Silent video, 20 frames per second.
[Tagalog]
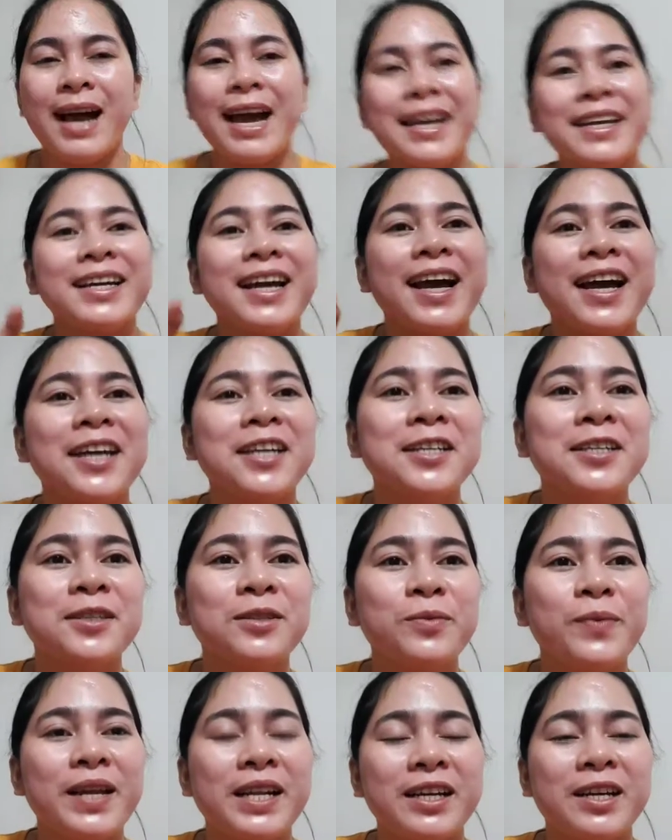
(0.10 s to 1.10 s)
Hi
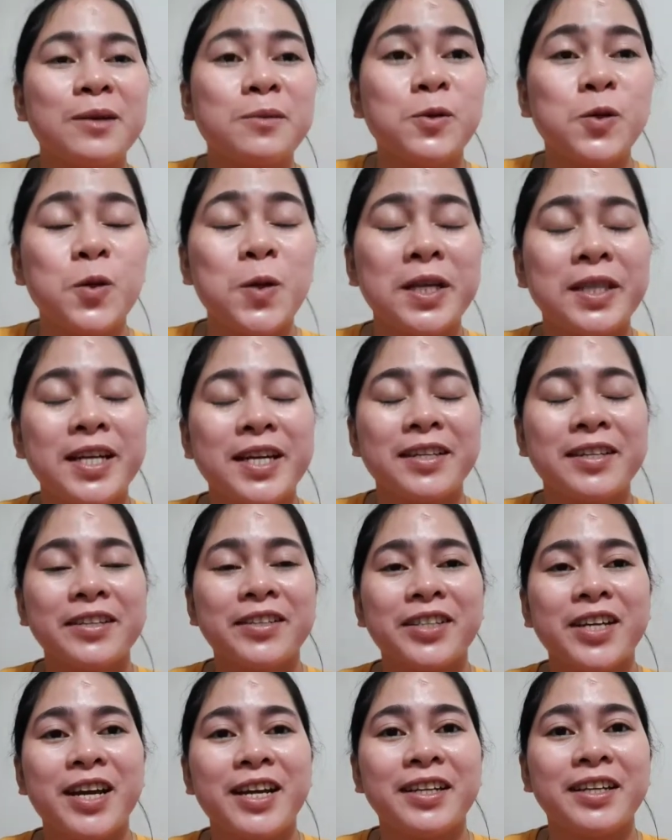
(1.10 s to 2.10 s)
guys! Welcome to another
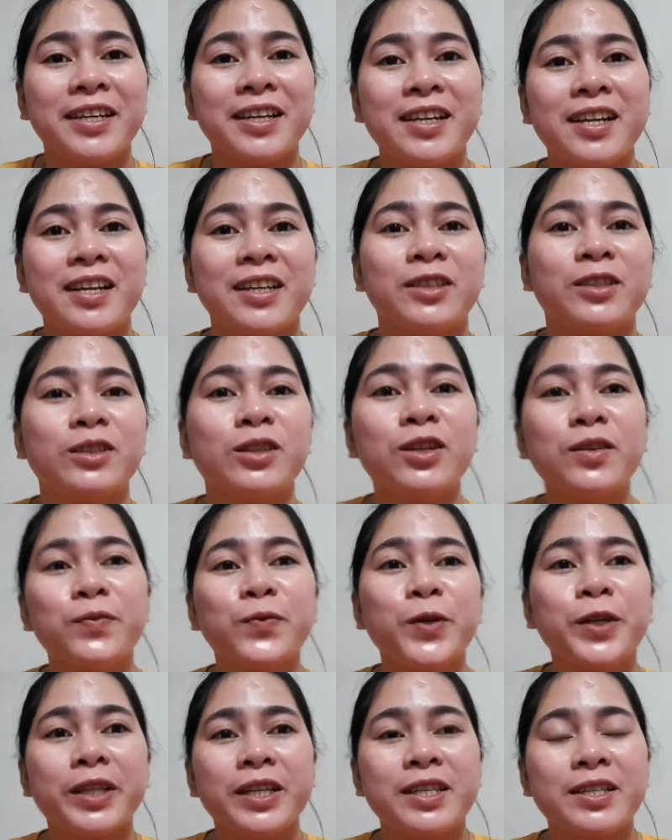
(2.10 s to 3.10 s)
channel and
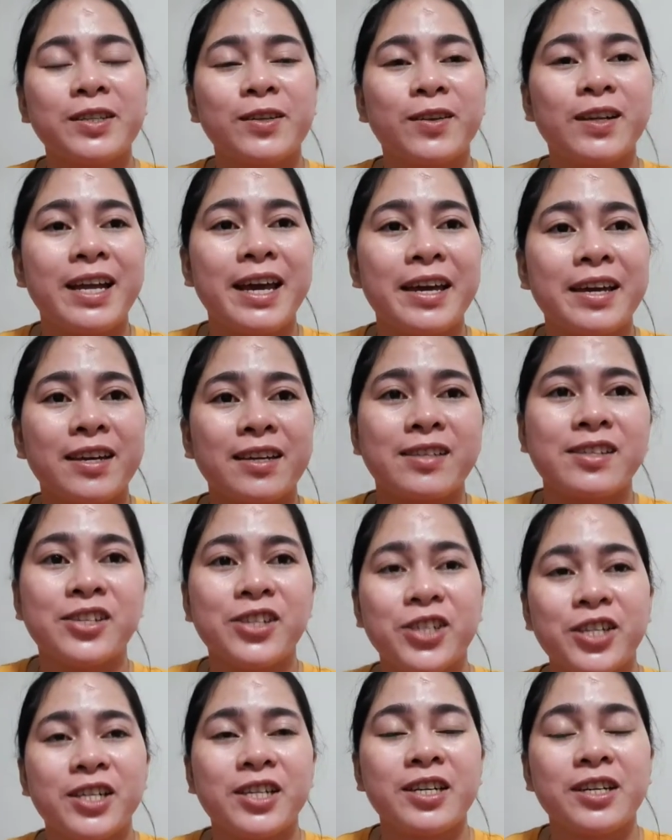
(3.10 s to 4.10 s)
don't forget to like and
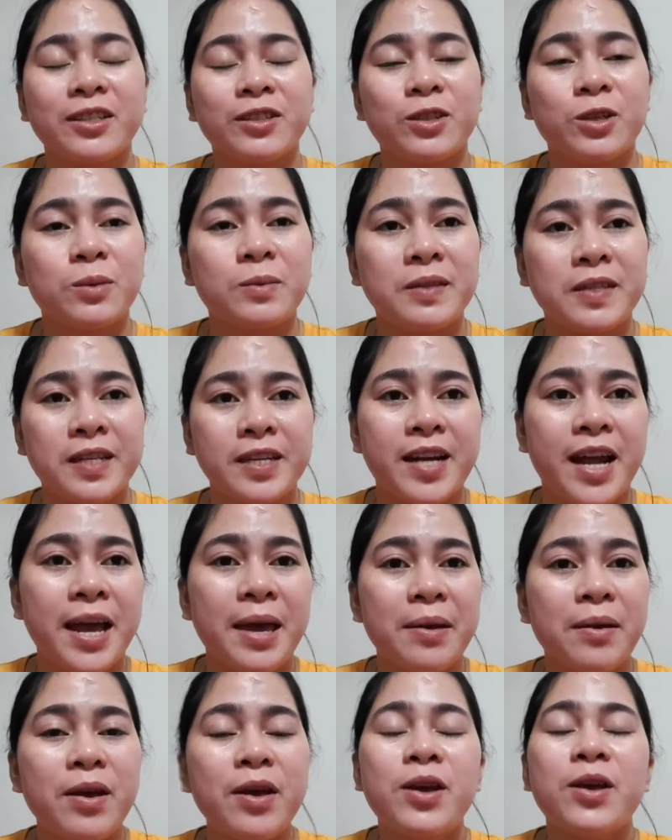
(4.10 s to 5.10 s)
share and
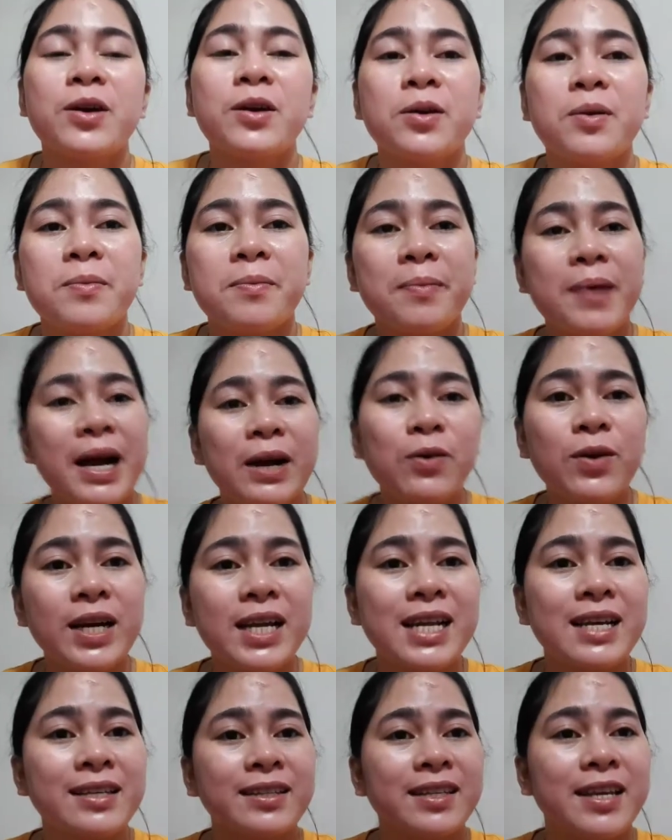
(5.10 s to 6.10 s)
subscribe kung bago ka
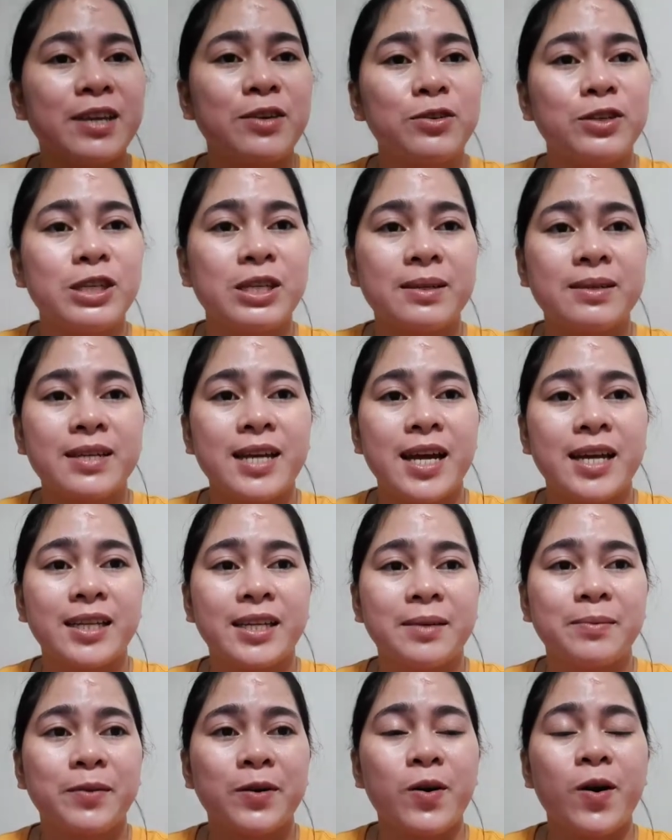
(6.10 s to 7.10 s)
lang sa YouTube
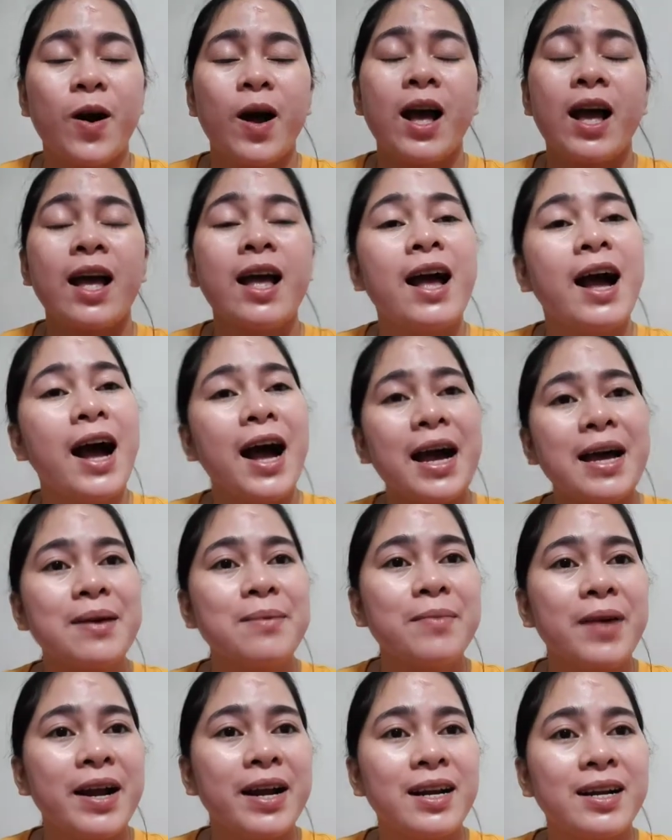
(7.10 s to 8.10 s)
channel ko.
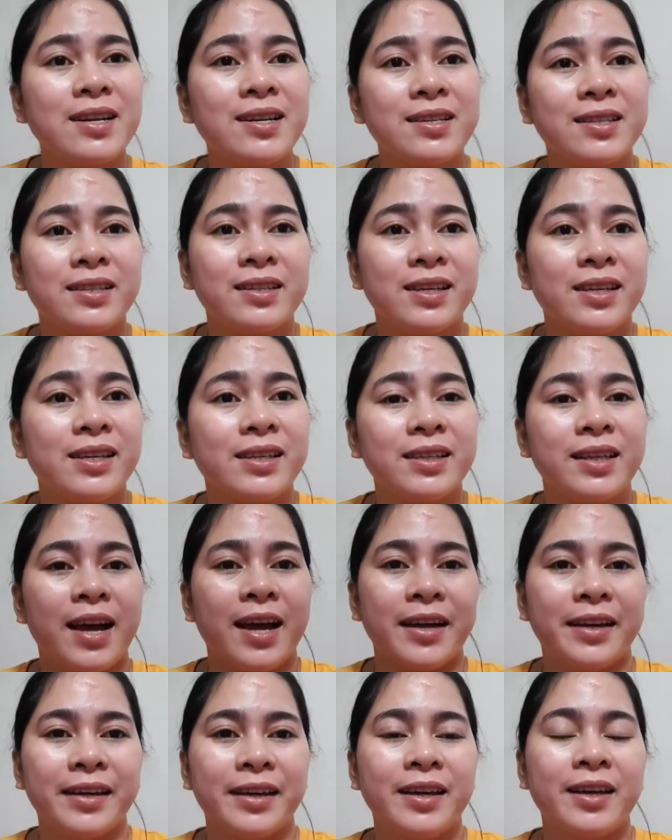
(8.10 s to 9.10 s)
I'm Arlene
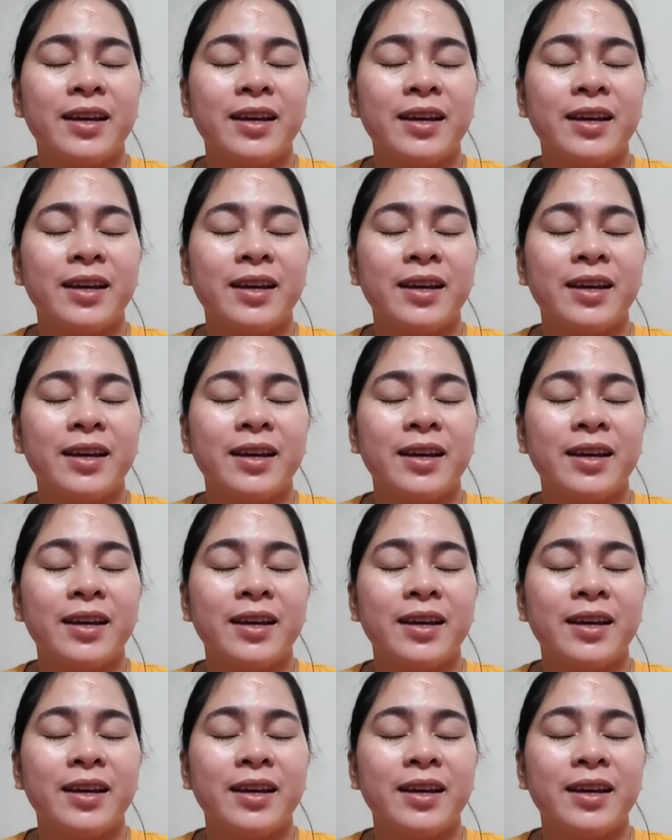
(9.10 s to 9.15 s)
Kitay.